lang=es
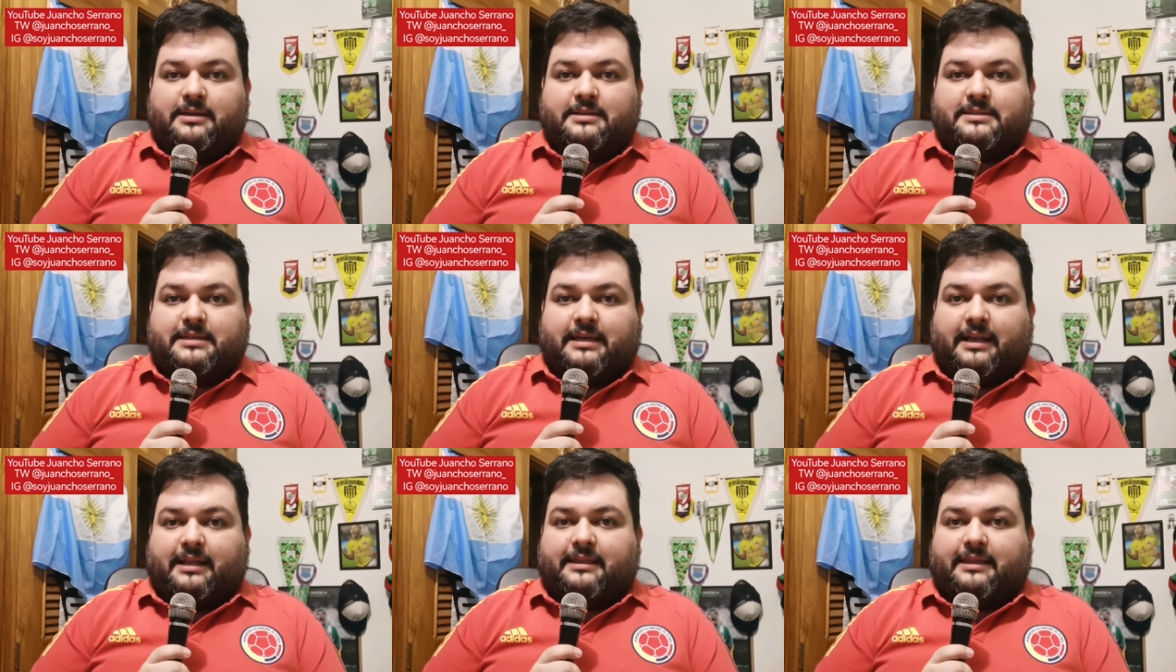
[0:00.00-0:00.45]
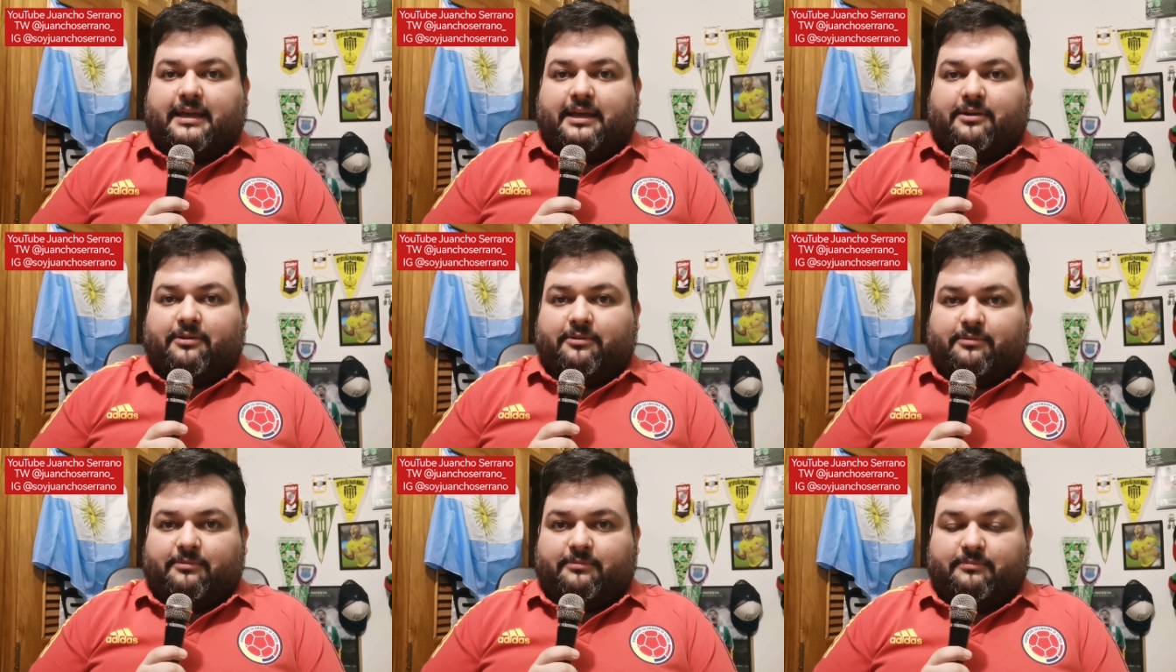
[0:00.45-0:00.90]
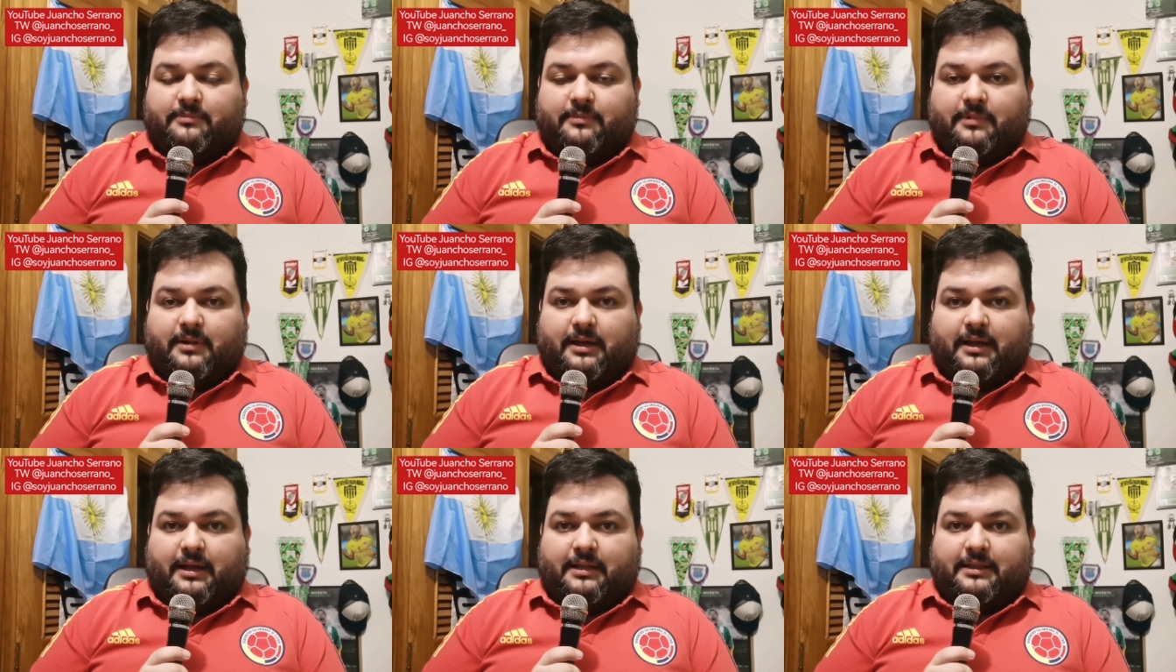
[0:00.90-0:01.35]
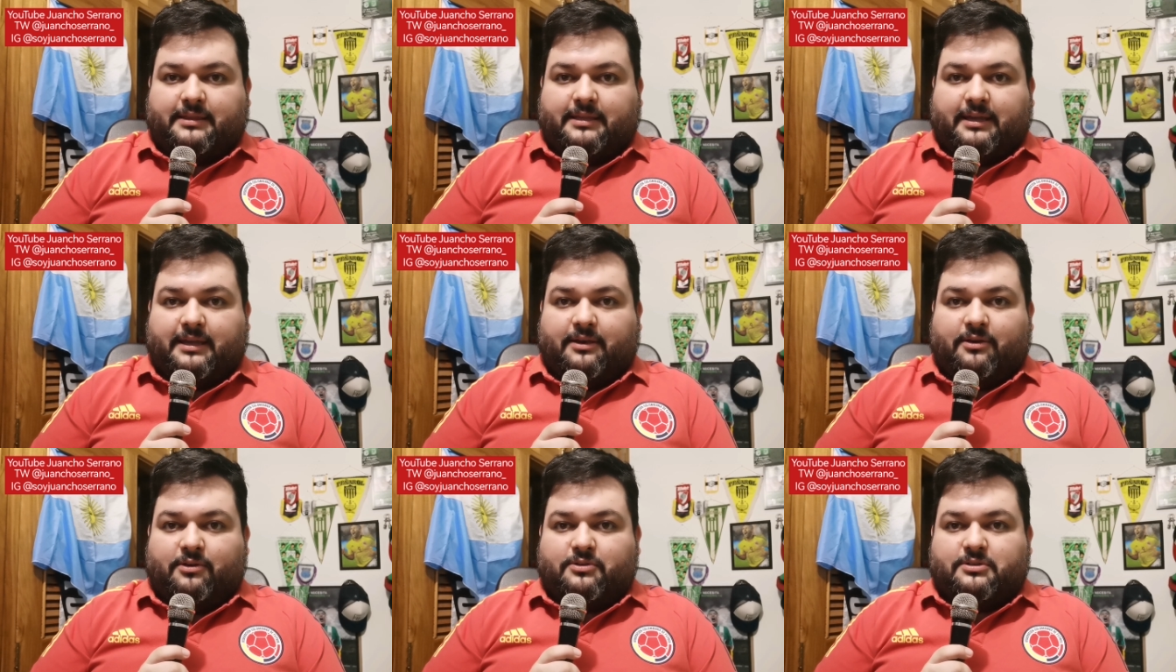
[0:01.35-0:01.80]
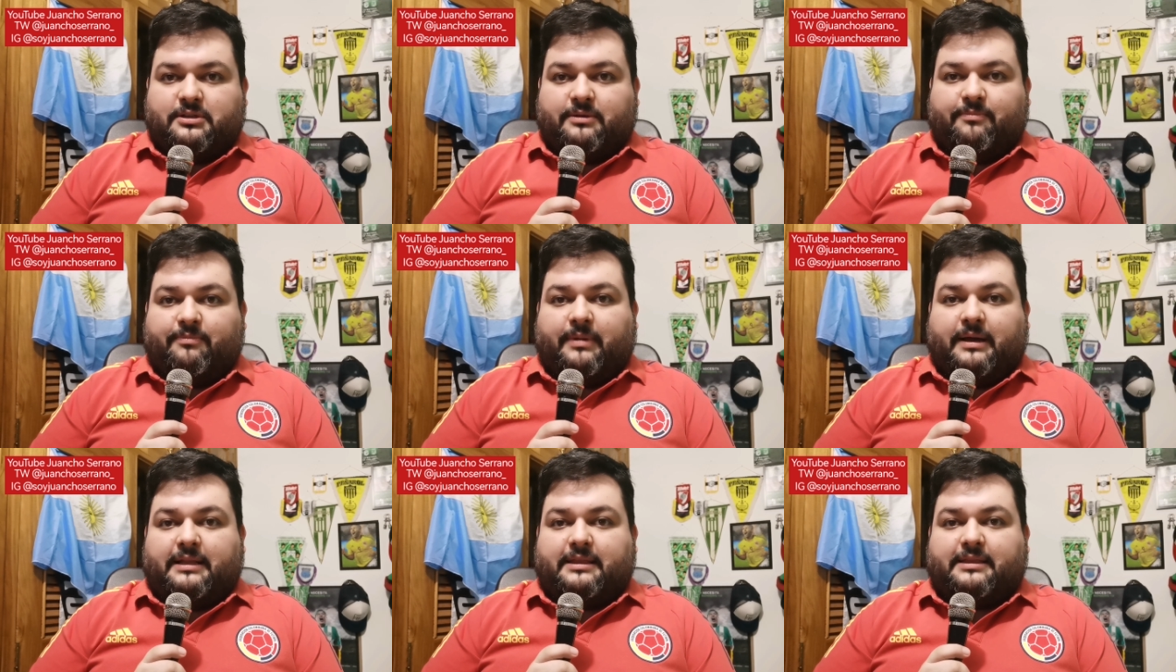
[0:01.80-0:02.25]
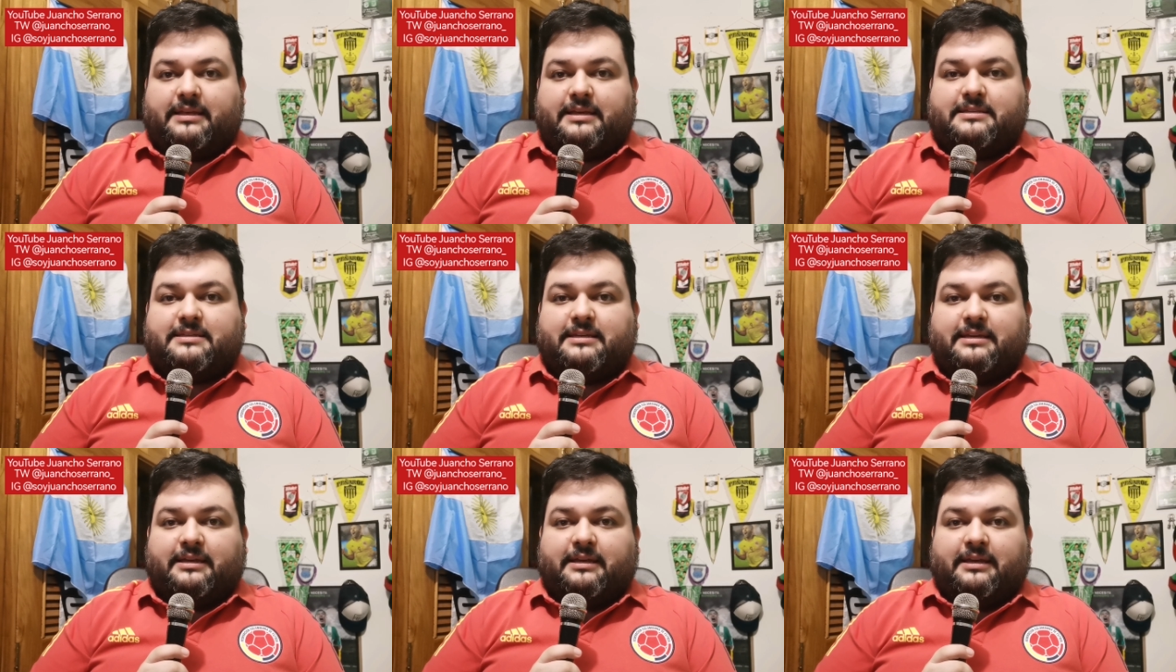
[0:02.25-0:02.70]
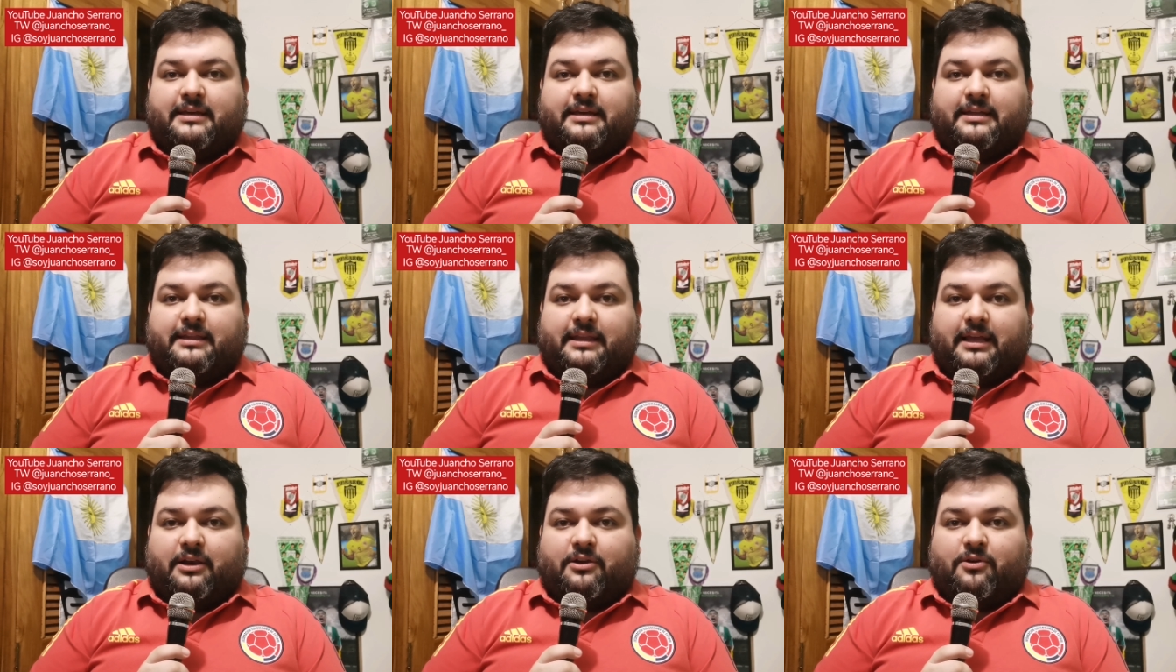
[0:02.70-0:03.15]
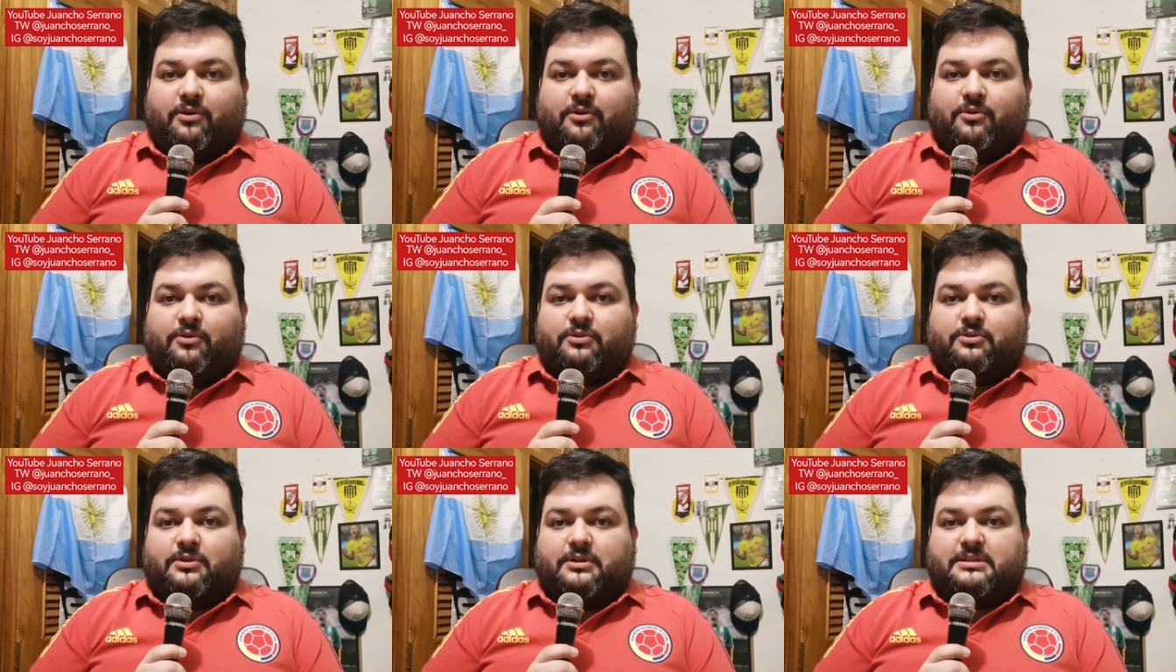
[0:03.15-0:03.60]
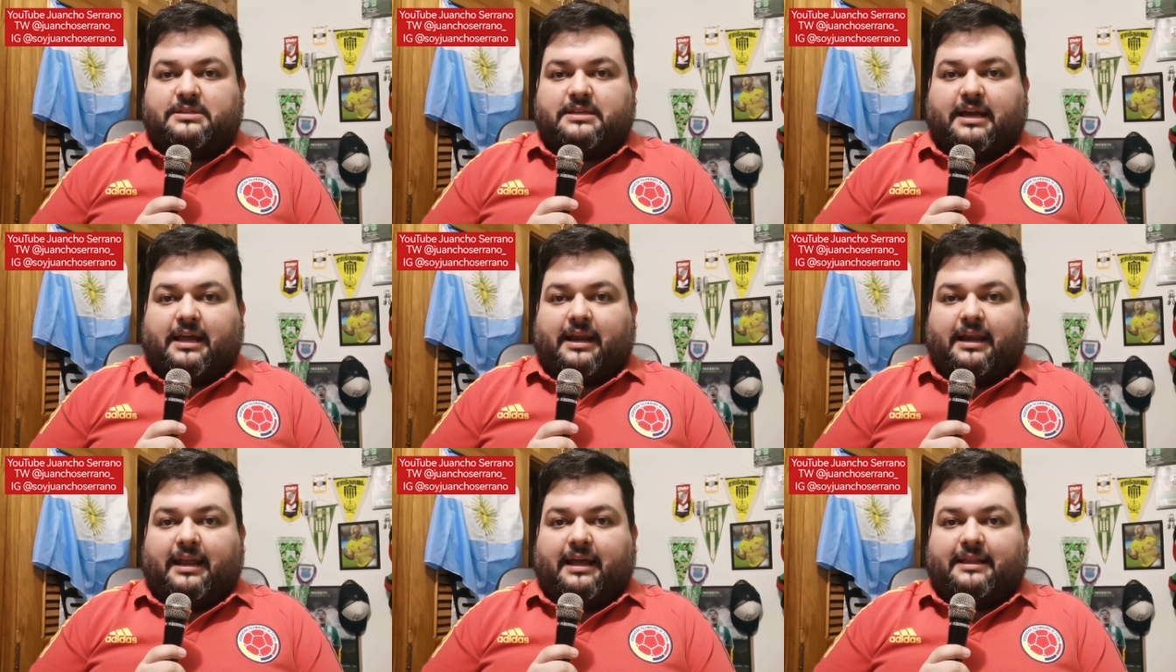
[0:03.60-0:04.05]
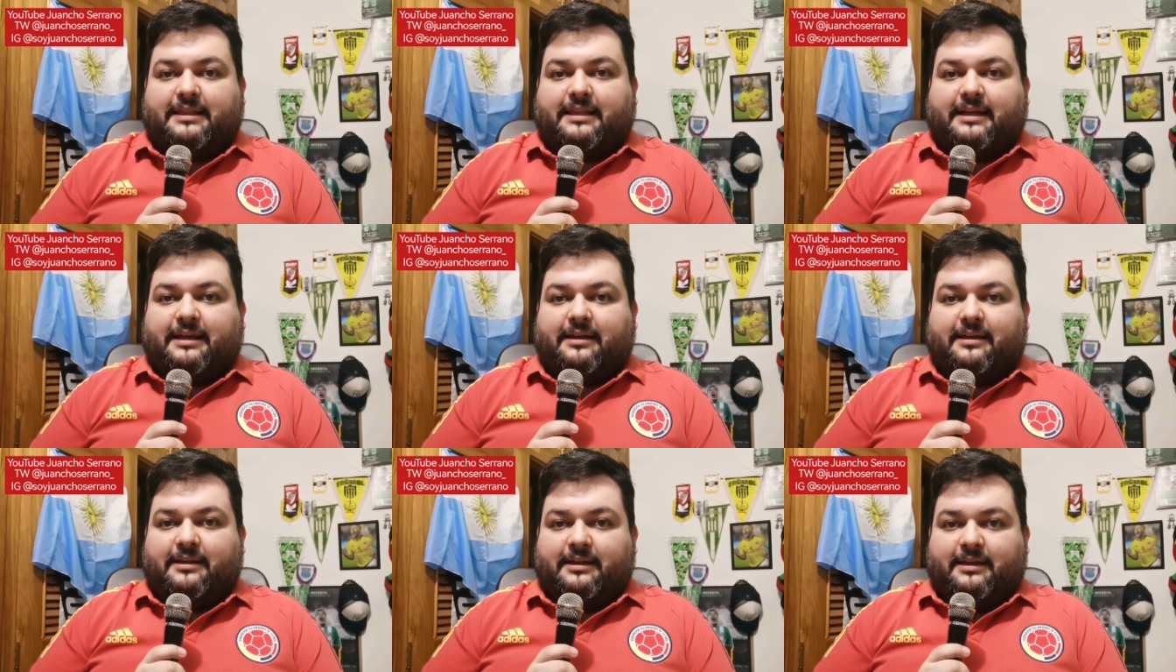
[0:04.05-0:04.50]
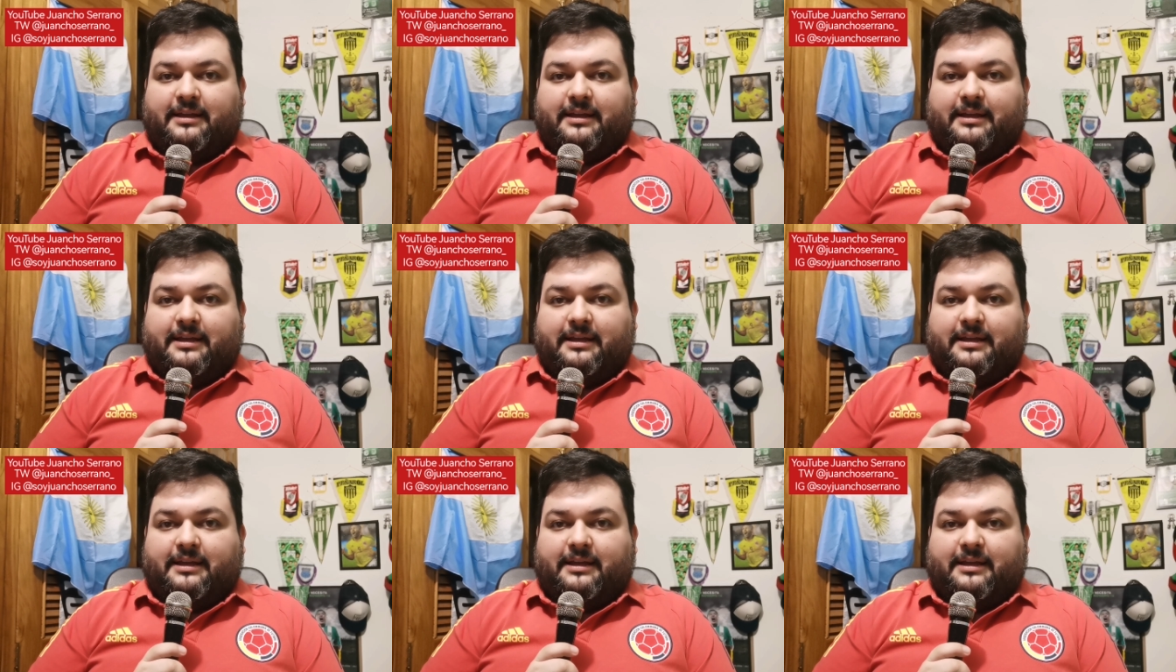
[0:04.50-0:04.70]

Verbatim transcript: certero ante los embates del conjunto Escarlata,